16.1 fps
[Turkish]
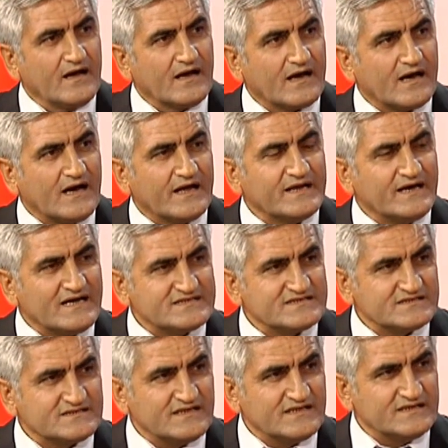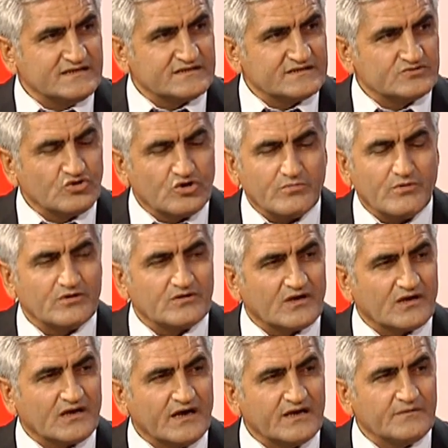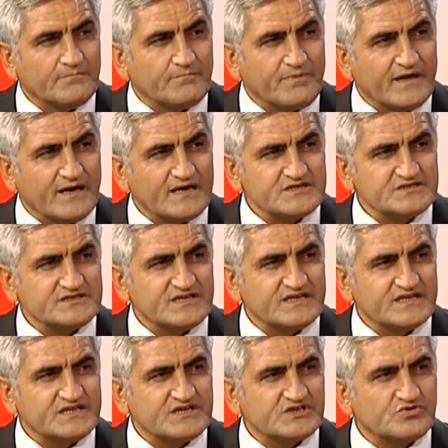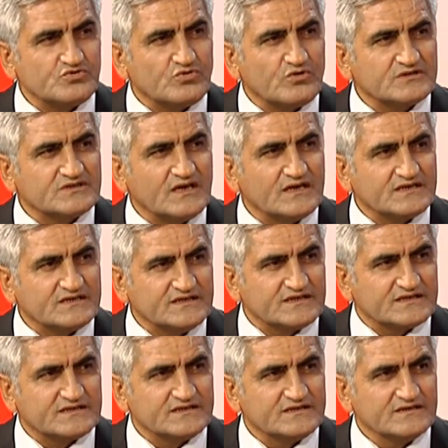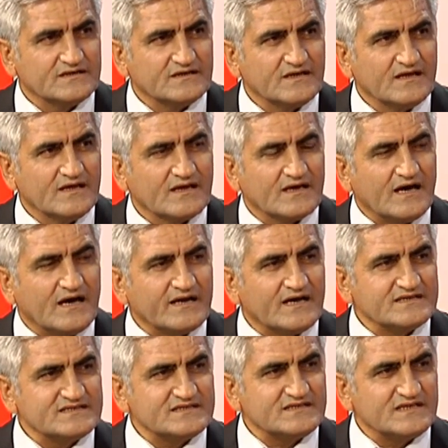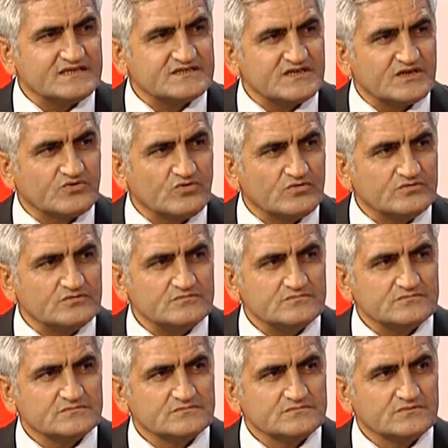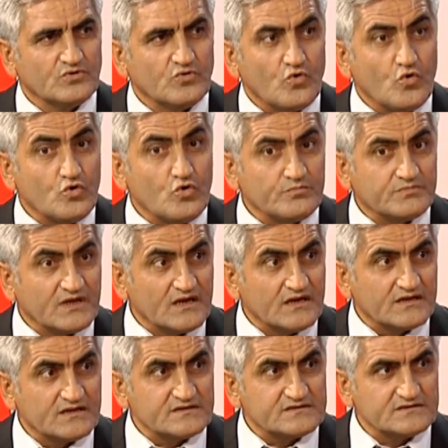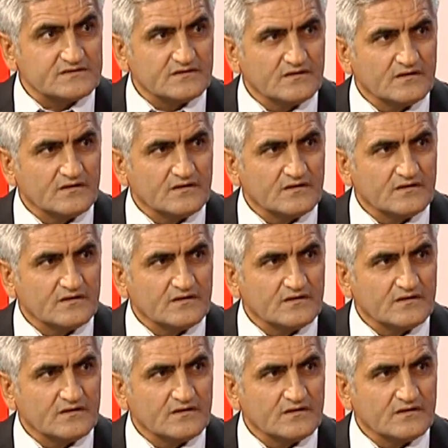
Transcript: Kanı asitlenir. Normal olarak kanın pH değeri 7.40. Kan asitlerse ne olur? ölüm tehlikesi.